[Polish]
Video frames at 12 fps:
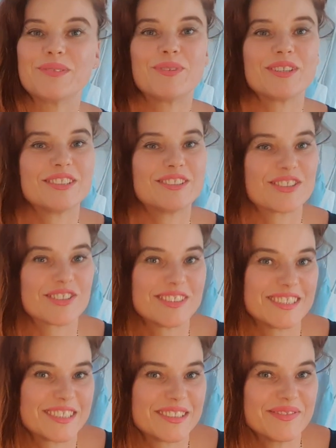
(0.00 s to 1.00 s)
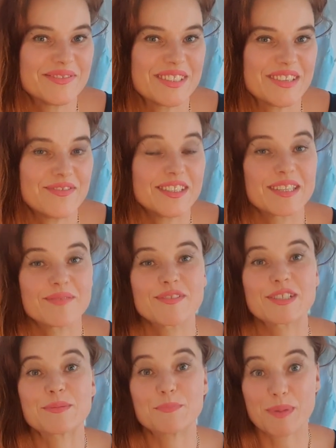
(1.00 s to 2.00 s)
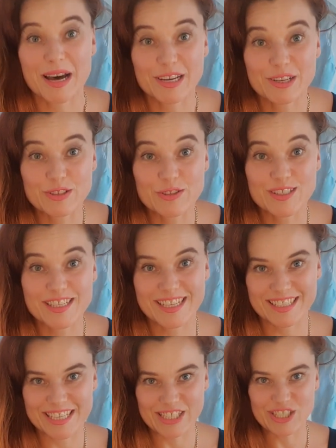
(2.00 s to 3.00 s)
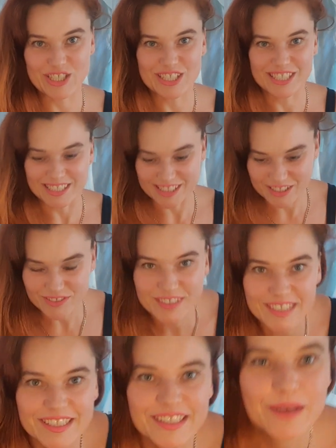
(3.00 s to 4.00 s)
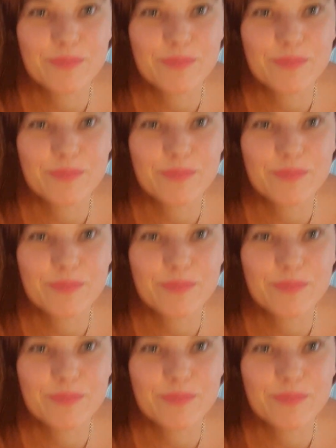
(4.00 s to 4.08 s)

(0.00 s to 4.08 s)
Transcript: moi drodzy i witam Was bardzo serdecznie tutaj na